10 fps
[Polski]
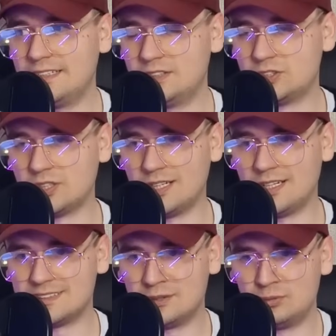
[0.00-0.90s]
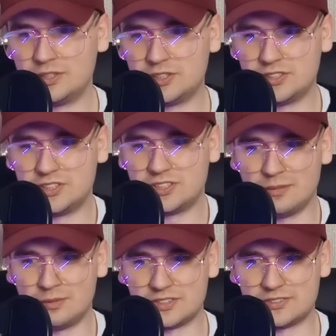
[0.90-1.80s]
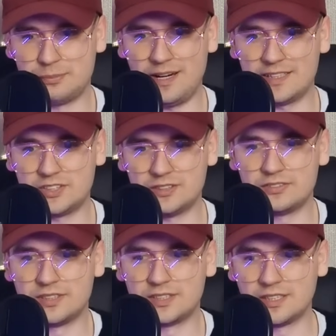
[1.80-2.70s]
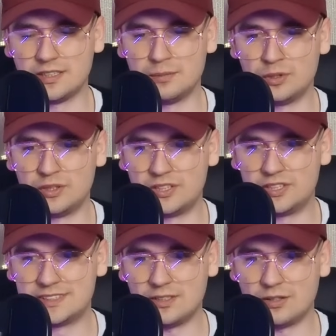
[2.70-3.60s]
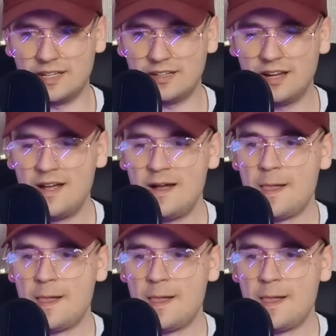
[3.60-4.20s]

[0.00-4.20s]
i że znajdujecie gdzieś tam też wsparcie w tych e, moich historiach.